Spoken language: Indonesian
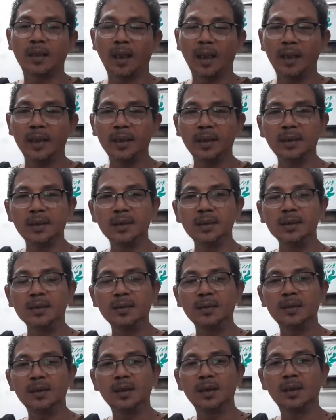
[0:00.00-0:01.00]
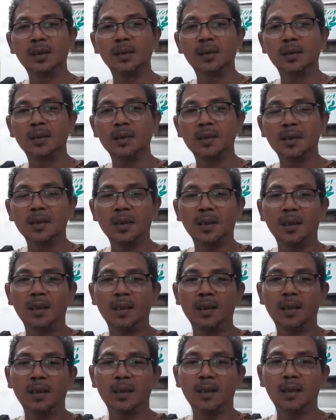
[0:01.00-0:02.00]
Kali ini
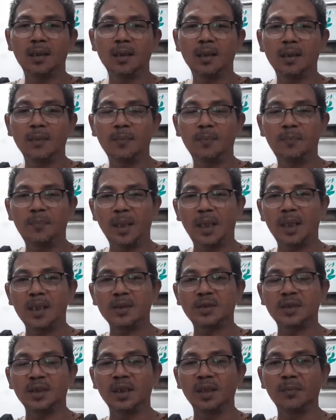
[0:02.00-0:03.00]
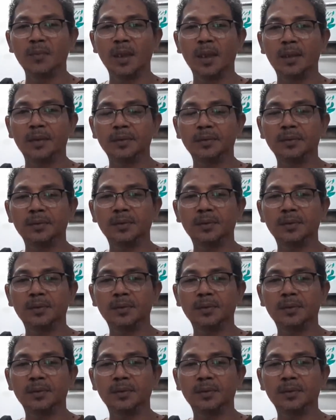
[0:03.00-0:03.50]
Eh, para seniman